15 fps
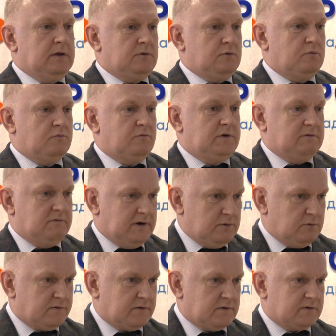ну,
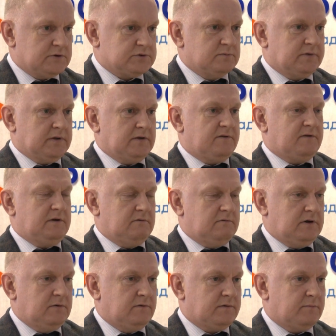вливаются, скажем так,
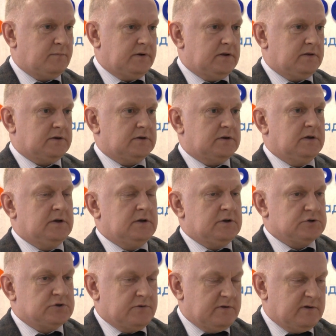заливаются порядка
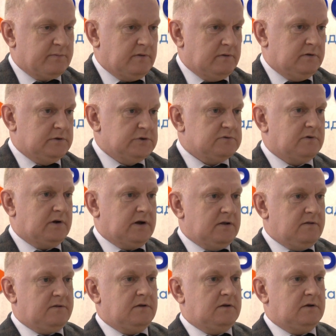6,5 тысяч
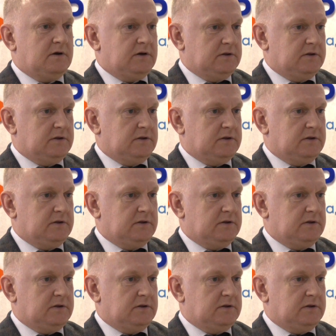вакансий